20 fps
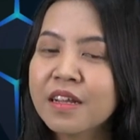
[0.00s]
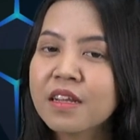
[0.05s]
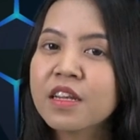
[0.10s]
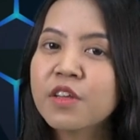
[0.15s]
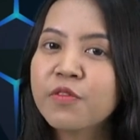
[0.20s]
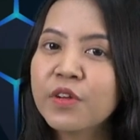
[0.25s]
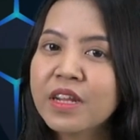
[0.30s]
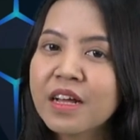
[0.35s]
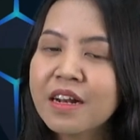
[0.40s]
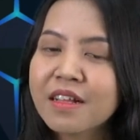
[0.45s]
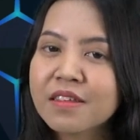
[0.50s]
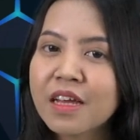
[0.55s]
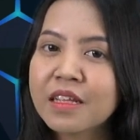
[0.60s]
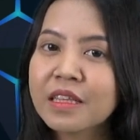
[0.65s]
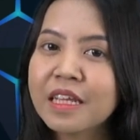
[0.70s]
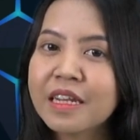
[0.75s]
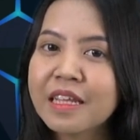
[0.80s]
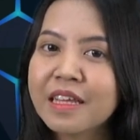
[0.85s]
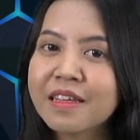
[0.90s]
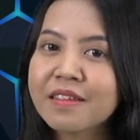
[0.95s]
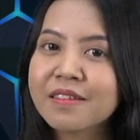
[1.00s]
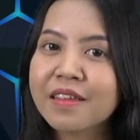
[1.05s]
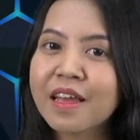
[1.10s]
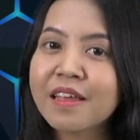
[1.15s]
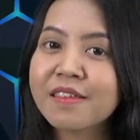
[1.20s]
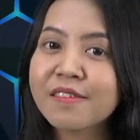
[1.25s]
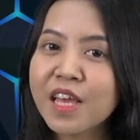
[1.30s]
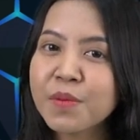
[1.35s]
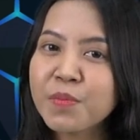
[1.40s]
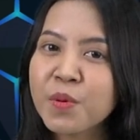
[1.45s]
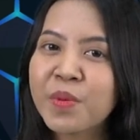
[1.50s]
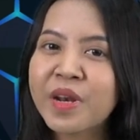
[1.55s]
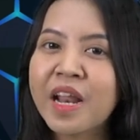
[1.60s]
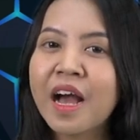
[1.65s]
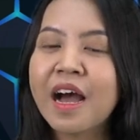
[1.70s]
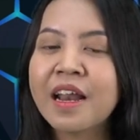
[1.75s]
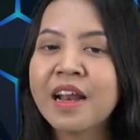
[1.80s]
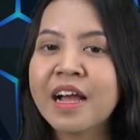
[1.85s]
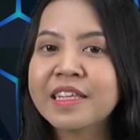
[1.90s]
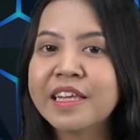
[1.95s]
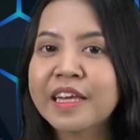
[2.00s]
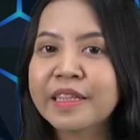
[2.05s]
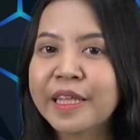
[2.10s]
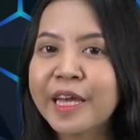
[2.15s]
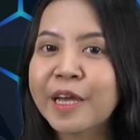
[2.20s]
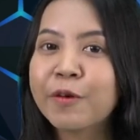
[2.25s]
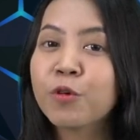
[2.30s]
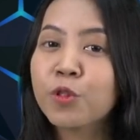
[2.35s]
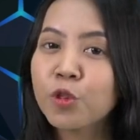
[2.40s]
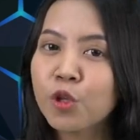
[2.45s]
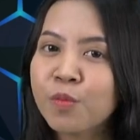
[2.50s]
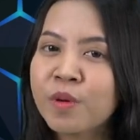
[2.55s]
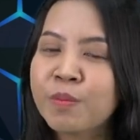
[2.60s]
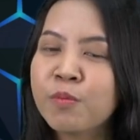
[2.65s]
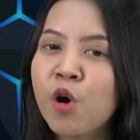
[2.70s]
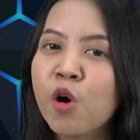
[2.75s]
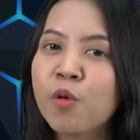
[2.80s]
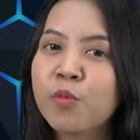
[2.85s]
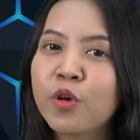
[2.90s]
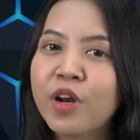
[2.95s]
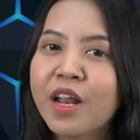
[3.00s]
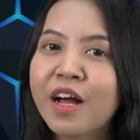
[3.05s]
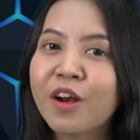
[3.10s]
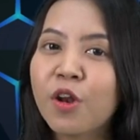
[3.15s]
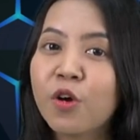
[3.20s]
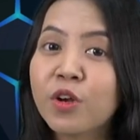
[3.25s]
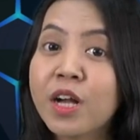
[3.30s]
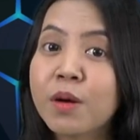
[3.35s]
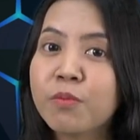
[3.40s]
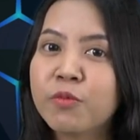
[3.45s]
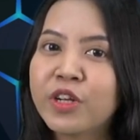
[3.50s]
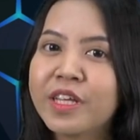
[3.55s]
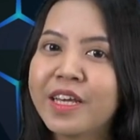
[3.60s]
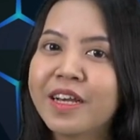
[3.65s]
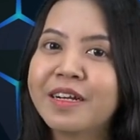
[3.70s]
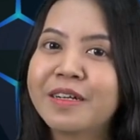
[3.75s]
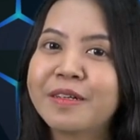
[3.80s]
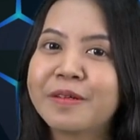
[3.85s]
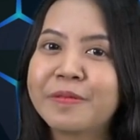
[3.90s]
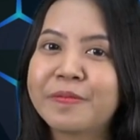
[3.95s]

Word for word: Di final saat ini, saya siap memenangkan AJT untuk membawa pulang logam mulia.